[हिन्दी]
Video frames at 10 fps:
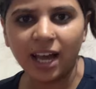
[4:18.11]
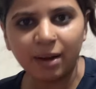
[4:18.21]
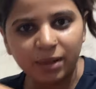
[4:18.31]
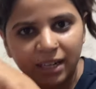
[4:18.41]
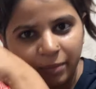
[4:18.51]

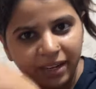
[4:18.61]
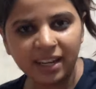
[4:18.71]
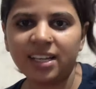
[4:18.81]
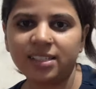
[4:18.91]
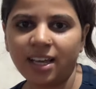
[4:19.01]
अब इन्हें मन
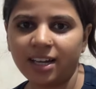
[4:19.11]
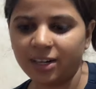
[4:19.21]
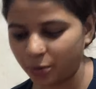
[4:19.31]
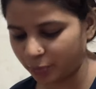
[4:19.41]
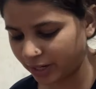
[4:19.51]
नहीं सही
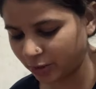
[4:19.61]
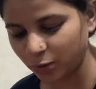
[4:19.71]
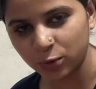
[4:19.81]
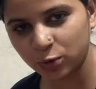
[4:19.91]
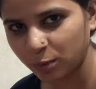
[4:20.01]
करना पड़ेगा
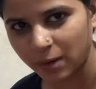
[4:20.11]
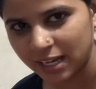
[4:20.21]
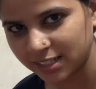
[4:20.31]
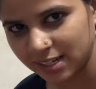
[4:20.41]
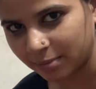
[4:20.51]
खुद तो
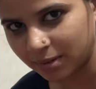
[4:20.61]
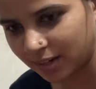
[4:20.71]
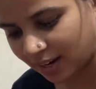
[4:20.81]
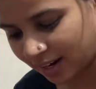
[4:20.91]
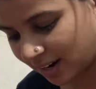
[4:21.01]
बाज गई आपके
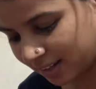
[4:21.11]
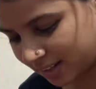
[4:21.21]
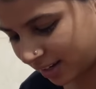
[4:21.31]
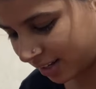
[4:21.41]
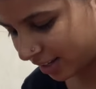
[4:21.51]
घर रात
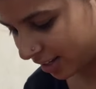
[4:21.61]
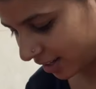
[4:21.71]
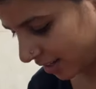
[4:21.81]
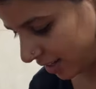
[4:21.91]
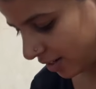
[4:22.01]

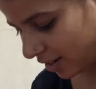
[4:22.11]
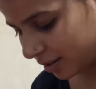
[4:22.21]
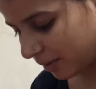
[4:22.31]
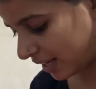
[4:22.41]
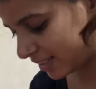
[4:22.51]
नहीं और
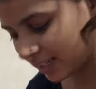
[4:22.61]
मेरा